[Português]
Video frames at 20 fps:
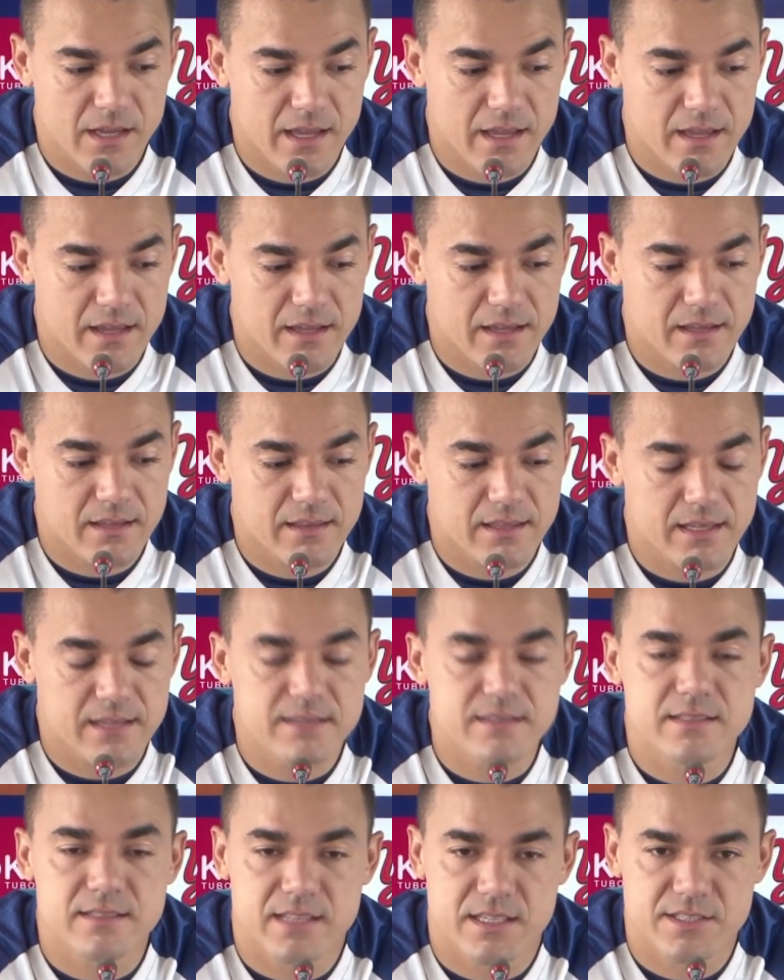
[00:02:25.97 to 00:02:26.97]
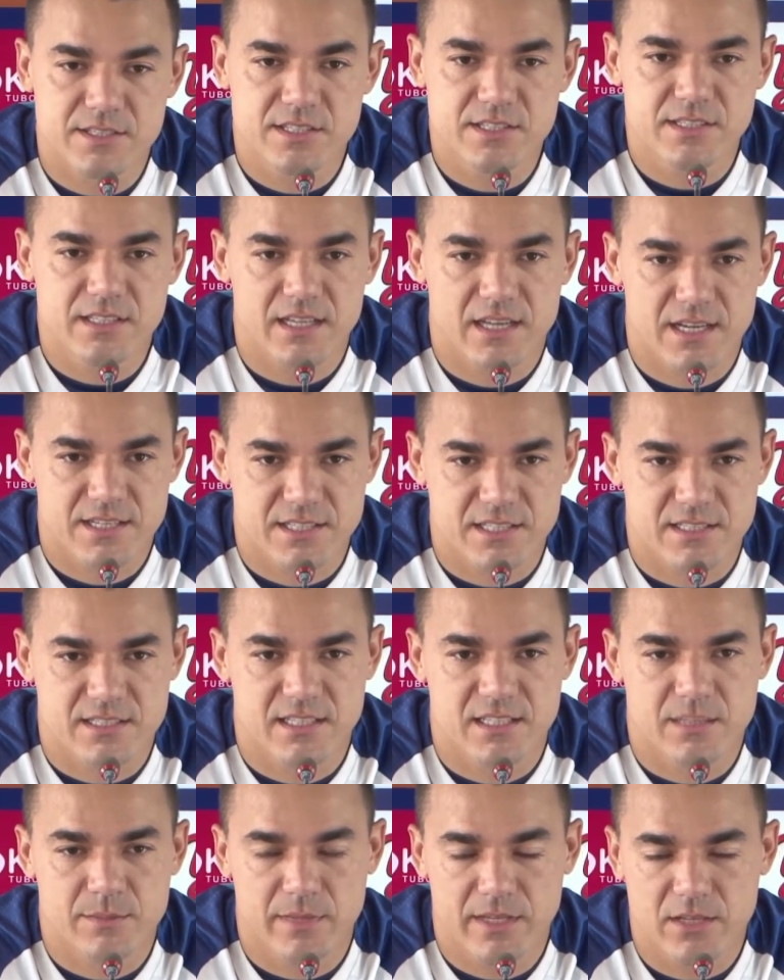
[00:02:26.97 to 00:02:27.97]
é, tem as estatísticas que a gente
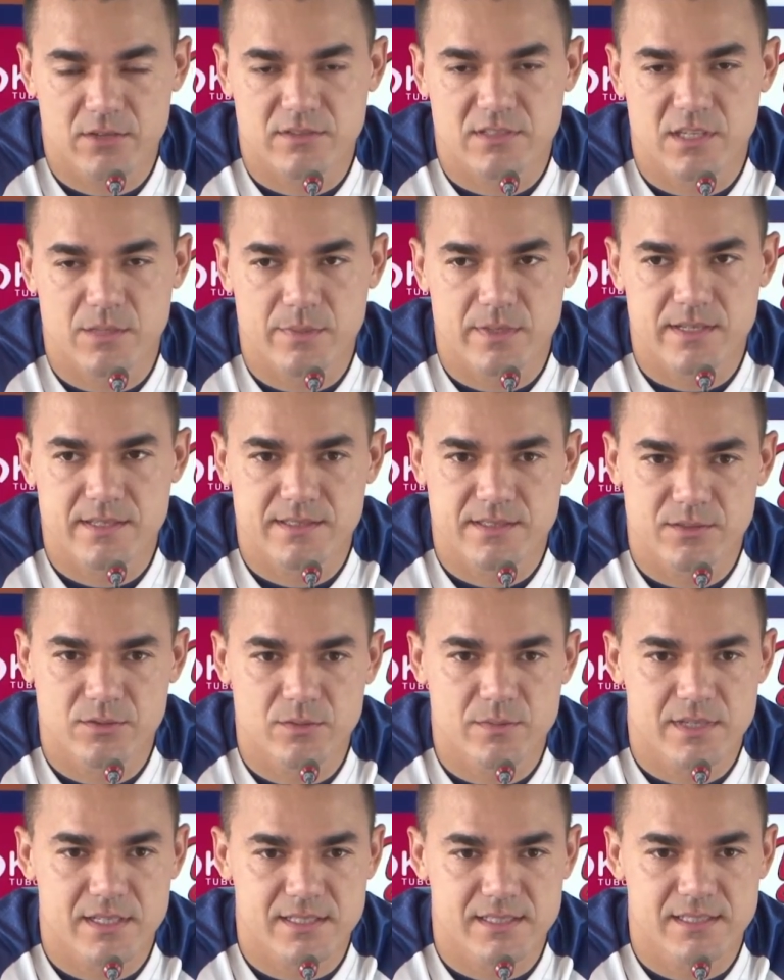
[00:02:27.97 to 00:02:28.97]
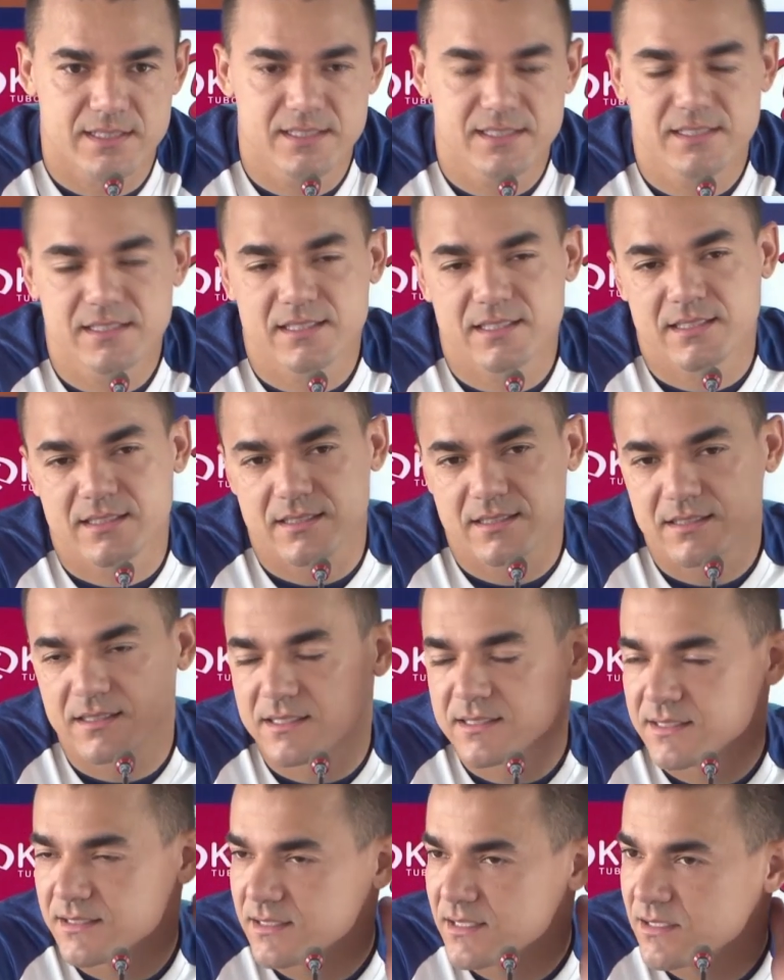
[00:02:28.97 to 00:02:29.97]
tem também, que eu sempre cito bastante na,
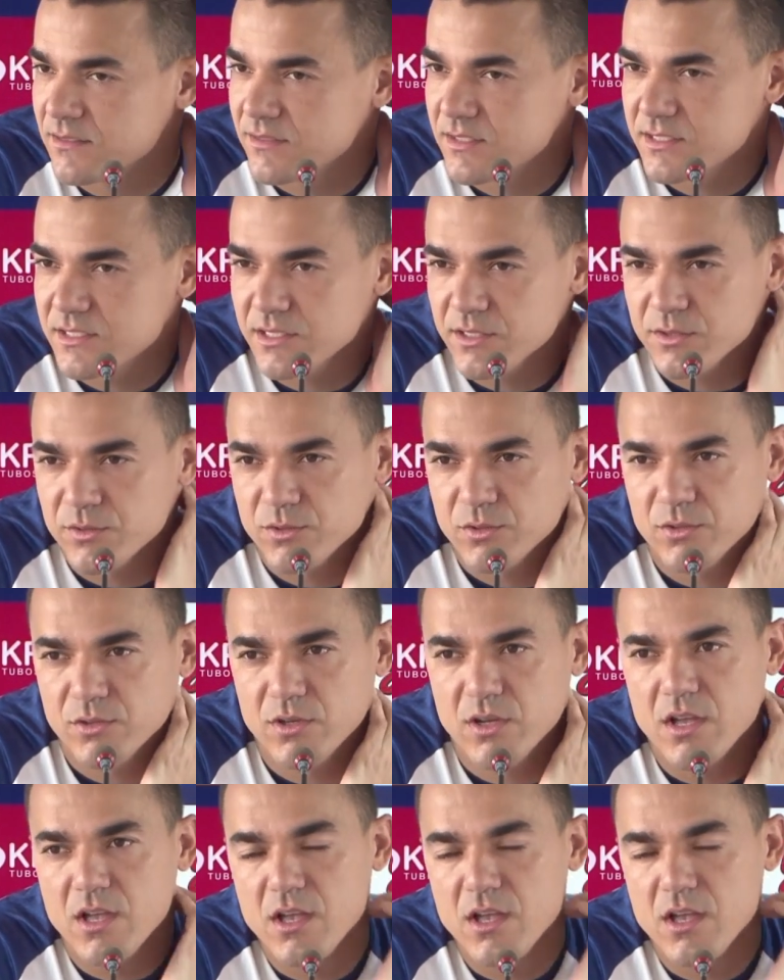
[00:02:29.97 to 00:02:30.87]
nas entrevistas que eu dou,